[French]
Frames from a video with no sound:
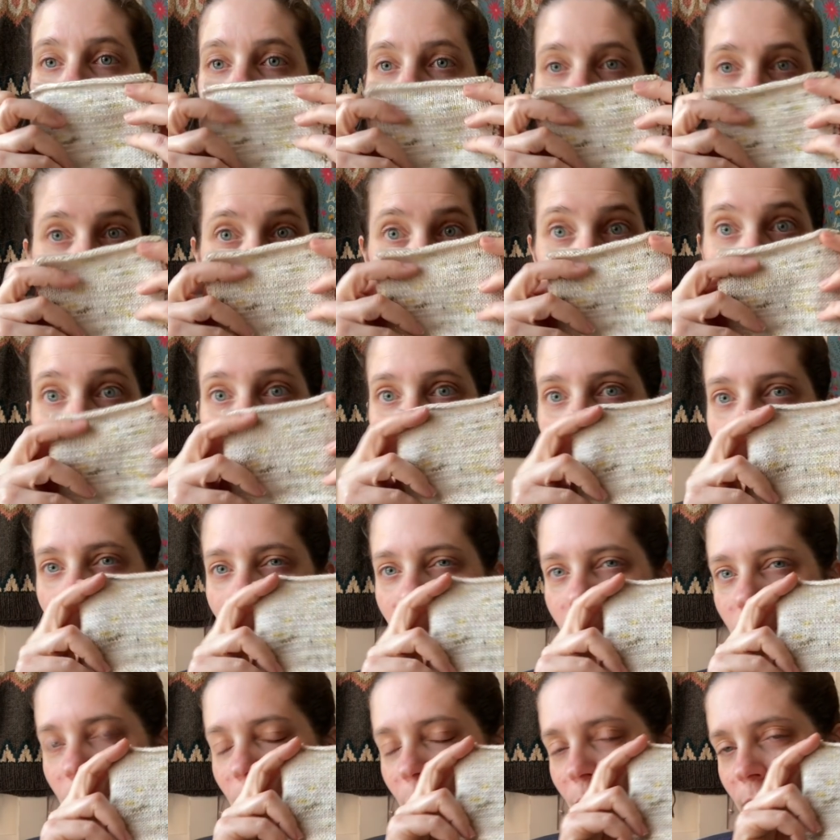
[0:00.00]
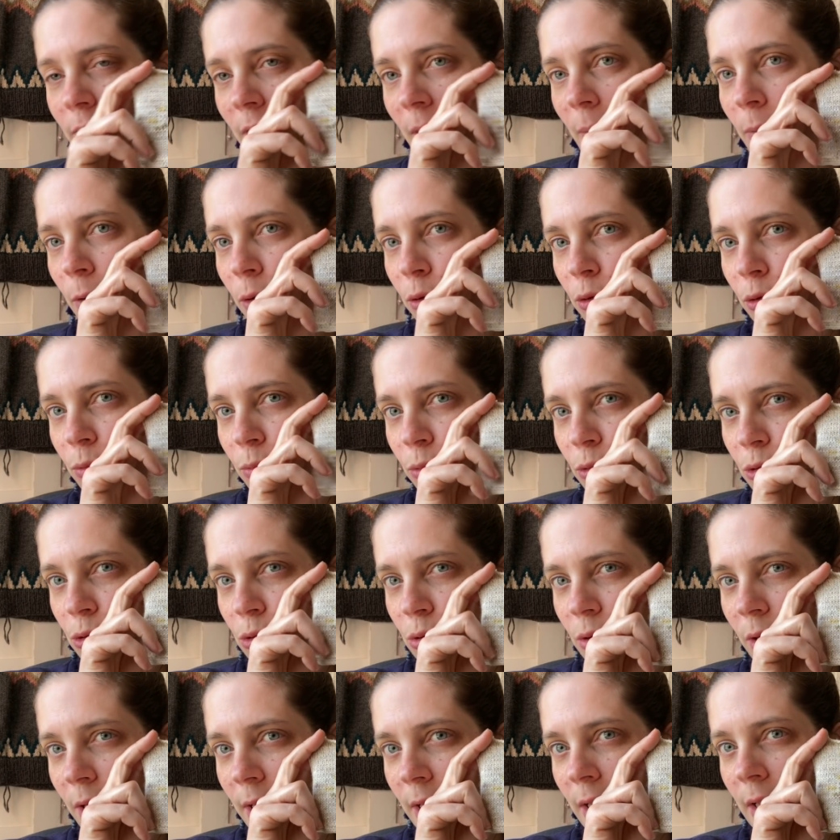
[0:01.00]
J'ai pas encore eu le temps vraiment de
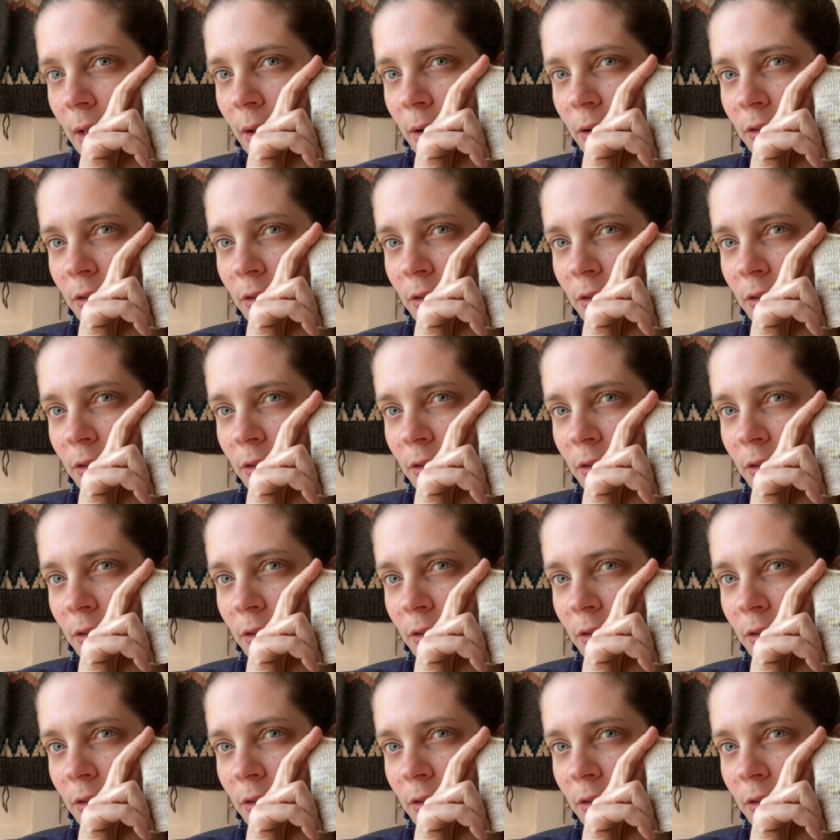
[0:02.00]
mesurer